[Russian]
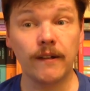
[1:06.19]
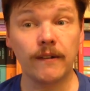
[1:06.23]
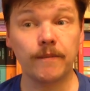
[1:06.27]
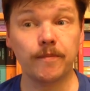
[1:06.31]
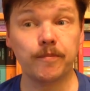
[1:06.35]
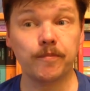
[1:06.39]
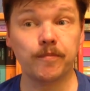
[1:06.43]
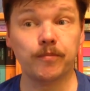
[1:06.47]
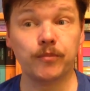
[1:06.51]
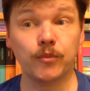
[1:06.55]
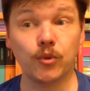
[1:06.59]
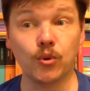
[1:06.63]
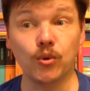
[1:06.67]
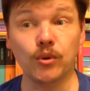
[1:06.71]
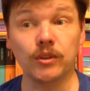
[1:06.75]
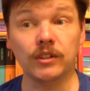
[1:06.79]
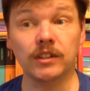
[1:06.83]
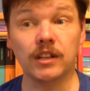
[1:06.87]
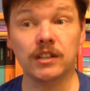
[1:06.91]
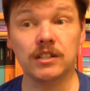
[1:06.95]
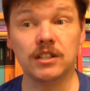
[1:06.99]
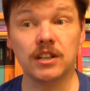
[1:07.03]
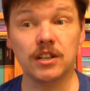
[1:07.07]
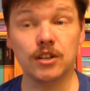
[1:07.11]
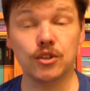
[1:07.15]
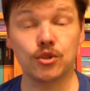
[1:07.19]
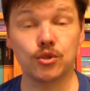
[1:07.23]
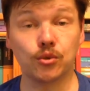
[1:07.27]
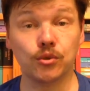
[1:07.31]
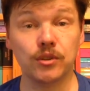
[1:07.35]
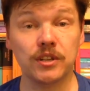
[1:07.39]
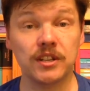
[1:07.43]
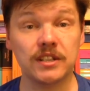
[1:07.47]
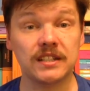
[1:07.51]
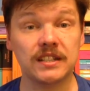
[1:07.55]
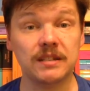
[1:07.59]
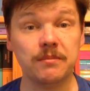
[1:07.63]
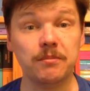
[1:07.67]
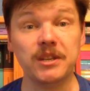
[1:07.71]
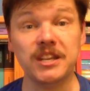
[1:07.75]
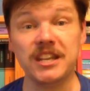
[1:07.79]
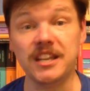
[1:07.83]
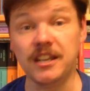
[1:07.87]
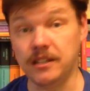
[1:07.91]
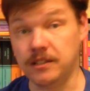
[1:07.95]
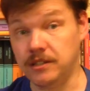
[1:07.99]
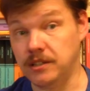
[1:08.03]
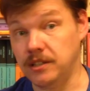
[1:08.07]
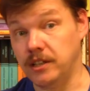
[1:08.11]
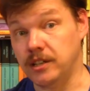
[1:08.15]
Ну, надеюсь, что если
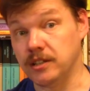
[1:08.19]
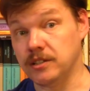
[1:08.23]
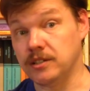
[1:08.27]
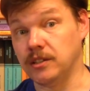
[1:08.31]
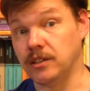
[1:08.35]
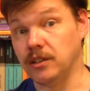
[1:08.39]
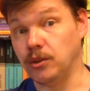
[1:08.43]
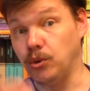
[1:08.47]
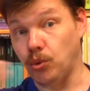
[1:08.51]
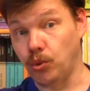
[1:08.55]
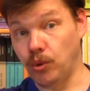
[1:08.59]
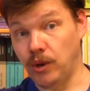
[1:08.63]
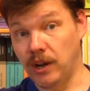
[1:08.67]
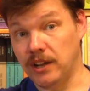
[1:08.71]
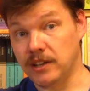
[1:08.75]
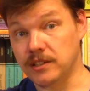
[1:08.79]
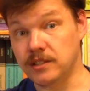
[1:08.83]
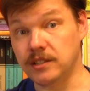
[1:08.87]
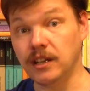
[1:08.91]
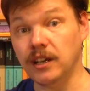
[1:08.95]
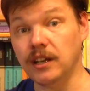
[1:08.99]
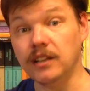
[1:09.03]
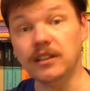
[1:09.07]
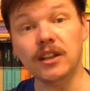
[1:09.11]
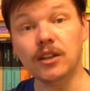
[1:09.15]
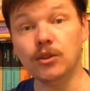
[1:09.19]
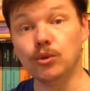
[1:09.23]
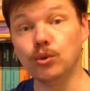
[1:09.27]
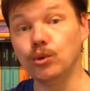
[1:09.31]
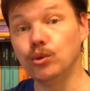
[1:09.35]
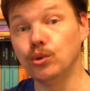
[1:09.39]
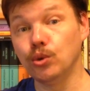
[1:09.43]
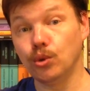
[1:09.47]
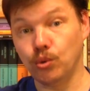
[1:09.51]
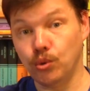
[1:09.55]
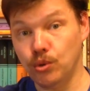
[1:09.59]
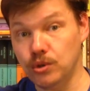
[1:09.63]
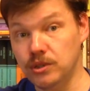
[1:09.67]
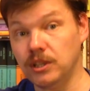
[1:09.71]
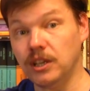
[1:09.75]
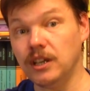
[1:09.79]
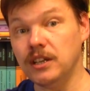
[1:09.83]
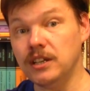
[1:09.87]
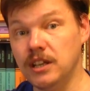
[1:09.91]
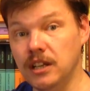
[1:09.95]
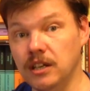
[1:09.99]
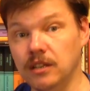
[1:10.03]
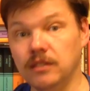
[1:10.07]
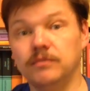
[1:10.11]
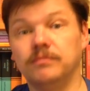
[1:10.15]
мне интересна другая сторона, то и другой
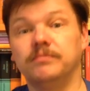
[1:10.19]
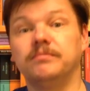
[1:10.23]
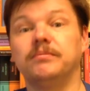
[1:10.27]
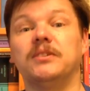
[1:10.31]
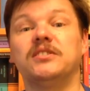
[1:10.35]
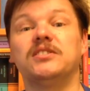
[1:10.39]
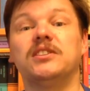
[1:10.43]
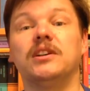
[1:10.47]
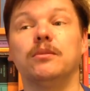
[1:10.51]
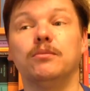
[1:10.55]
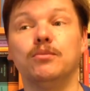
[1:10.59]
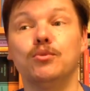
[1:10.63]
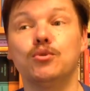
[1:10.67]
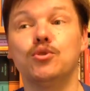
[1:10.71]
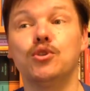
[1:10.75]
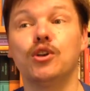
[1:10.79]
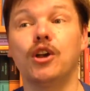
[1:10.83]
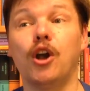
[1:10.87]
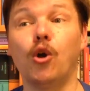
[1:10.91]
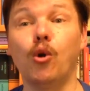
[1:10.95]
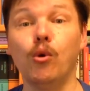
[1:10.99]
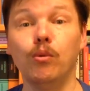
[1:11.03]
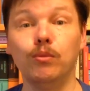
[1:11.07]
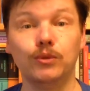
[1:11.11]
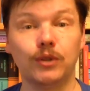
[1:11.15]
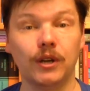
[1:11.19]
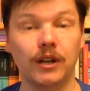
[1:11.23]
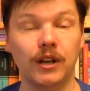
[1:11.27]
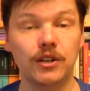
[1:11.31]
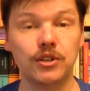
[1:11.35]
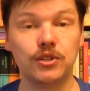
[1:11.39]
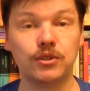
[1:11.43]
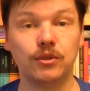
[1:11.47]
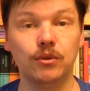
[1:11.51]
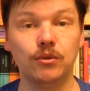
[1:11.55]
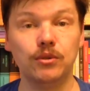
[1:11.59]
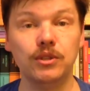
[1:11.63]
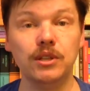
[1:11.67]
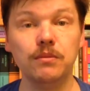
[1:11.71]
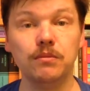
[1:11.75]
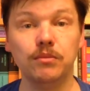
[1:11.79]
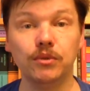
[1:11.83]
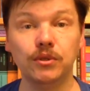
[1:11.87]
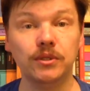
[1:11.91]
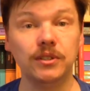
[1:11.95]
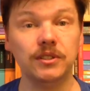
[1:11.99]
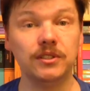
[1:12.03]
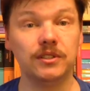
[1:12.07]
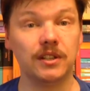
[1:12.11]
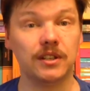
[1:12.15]
стороне, по всяком случае, какому-то количеству людей
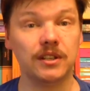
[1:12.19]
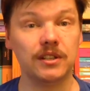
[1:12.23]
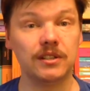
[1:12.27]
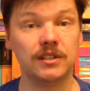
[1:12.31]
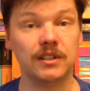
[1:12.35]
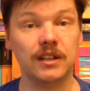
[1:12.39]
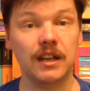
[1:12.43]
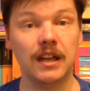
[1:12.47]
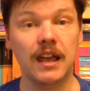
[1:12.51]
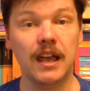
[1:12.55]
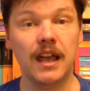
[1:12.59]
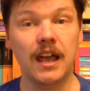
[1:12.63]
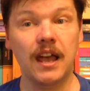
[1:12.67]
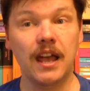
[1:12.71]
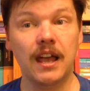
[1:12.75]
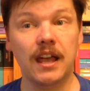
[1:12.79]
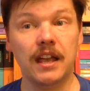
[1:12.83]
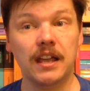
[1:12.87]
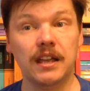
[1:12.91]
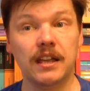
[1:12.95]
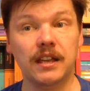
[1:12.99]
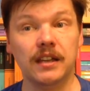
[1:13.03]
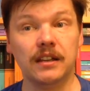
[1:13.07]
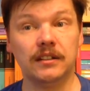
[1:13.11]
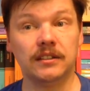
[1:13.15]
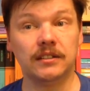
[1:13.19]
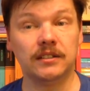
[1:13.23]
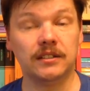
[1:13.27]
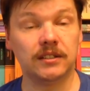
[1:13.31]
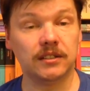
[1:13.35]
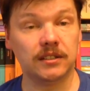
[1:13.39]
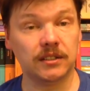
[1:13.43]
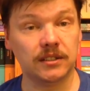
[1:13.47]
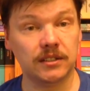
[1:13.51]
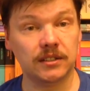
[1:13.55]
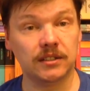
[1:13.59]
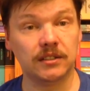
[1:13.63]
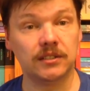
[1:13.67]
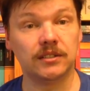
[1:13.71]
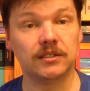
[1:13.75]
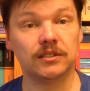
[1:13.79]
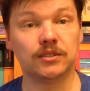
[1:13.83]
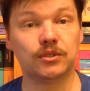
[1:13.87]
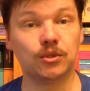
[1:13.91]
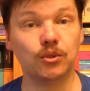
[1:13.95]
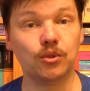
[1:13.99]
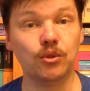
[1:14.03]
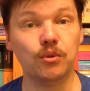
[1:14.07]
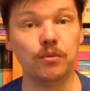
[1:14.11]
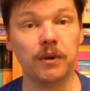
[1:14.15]
будет интересна и э,
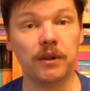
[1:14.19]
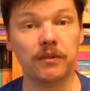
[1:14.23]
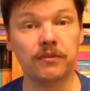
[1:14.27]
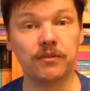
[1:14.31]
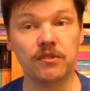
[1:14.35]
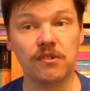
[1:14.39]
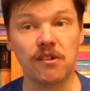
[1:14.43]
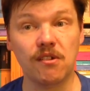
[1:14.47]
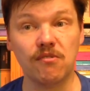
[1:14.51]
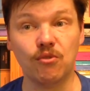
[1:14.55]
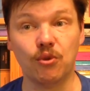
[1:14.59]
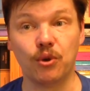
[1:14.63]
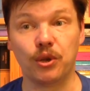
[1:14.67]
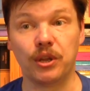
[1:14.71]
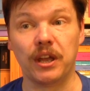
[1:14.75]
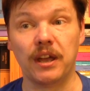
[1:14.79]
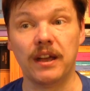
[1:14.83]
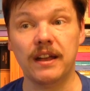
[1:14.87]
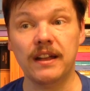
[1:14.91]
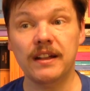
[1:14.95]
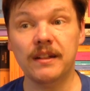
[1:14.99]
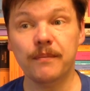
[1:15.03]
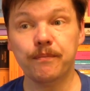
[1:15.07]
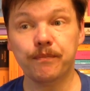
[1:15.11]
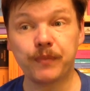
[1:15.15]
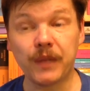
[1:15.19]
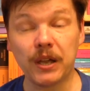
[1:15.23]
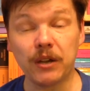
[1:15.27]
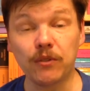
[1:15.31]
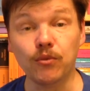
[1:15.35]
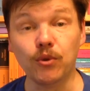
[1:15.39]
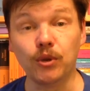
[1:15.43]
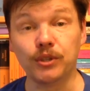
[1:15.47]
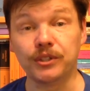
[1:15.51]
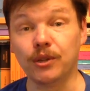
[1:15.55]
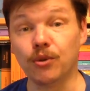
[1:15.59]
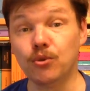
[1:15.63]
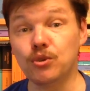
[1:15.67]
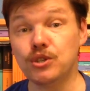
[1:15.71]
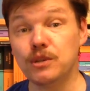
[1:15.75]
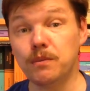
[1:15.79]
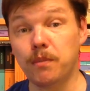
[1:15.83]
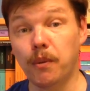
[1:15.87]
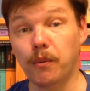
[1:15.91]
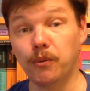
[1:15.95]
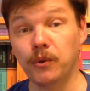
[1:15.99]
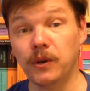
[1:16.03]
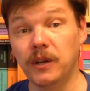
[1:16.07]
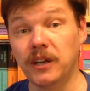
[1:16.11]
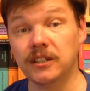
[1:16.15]
сугубая филология. Так вот,
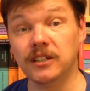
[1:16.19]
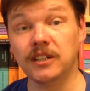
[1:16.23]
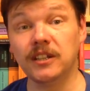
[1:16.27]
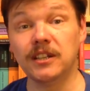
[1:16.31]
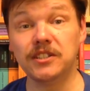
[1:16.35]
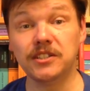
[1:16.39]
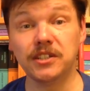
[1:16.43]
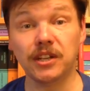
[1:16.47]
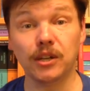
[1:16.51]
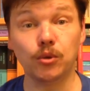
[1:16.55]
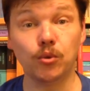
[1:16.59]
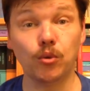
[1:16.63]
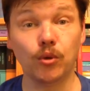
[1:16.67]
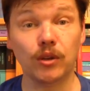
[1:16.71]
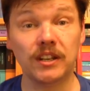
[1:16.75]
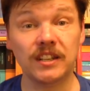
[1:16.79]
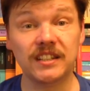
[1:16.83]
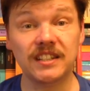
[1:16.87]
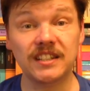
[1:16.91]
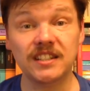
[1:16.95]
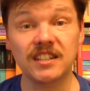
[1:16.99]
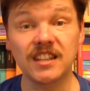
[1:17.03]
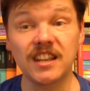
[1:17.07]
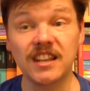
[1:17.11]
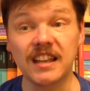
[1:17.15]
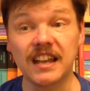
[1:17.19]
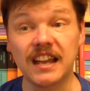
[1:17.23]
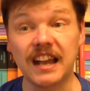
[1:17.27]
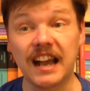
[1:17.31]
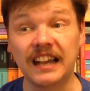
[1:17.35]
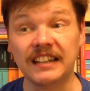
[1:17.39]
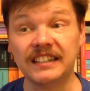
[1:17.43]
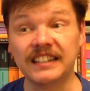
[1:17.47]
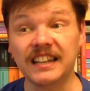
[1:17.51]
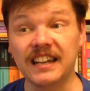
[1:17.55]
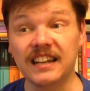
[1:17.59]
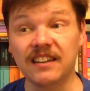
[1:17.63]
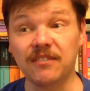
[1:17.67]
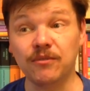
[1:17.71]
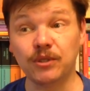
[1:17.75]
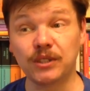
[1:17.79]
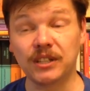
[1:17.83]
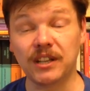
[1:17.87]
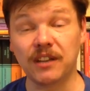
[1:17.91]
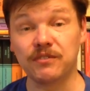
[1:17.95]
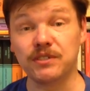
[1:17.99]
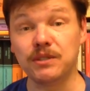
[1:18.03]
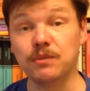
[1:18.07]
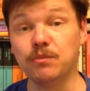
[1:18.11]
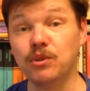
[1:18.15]
научно-популярная литература для детей, она вот
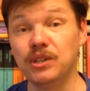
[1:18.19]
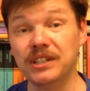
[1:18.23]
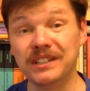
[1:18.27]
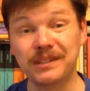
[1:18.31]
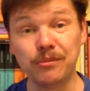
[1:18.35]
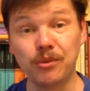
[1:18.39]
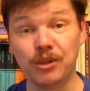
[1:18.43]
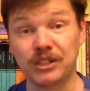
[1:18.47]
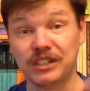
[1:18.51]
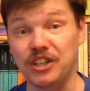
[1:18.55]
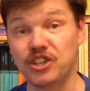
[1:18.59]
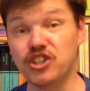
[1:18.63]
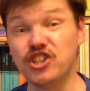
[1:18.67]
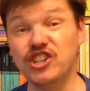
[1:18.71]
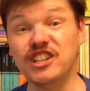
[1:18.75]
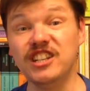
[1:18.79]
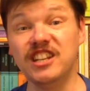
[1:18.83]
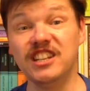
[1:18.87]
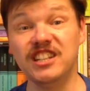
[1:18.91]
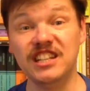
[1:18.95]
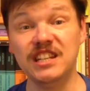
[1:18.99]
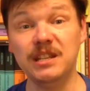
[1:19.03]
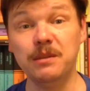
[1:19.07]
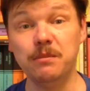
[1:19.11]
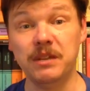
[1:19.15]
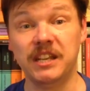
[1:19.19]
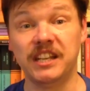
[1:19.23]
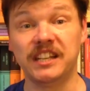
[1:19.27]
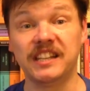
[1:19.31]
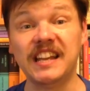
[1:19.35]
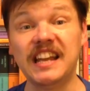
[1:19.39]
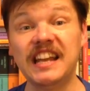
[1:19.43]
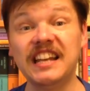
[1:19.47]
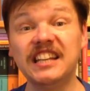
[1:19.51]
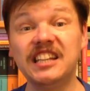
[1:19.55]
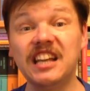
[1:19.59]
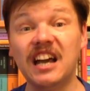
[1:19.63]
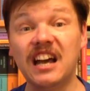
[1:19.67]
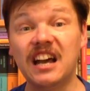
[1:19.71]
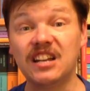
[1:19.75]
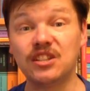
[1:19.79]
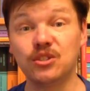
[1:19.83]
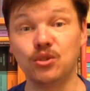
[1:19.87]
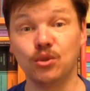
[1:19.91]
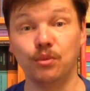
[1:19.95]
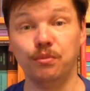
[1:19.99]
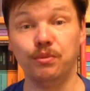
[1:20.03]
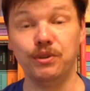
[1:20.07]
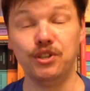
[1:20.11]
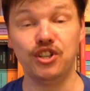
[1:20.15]
ко всему этому отношения не имеет. Это
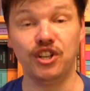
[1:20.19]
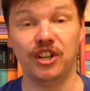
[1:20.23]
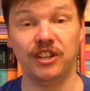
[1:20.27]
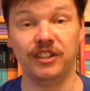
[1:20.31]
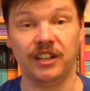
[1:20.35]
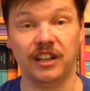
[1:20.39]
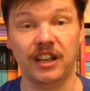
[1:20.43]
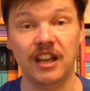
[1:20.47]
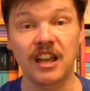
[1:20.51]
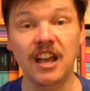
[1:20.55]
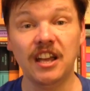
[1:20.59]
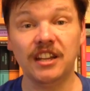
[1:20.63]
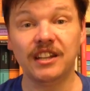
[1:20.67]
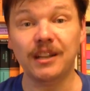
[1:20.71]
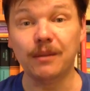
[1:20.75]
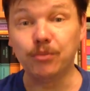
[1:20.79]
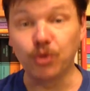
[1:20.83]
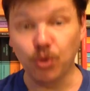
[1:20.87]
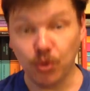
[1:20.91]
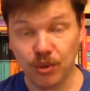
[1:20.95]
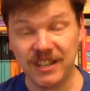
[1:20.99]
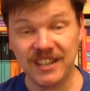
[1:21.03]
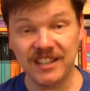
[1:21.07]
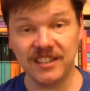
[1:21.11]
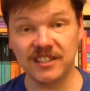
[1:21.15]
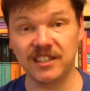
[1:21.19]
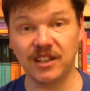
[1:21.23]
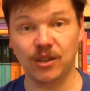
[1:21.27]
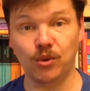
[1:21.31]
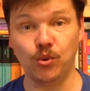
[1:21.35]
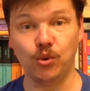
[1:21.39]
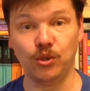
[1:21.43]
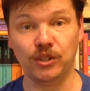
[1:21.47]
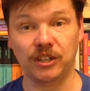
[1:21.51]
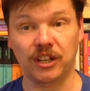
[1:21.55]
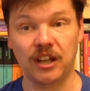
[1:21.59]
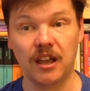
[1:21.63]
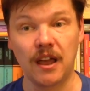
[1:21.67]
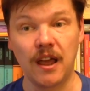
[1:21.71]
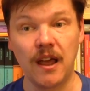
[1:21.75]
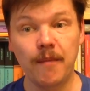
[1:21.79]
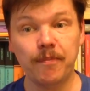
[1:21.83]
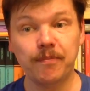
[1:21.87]
особый жанр. Там другие законы.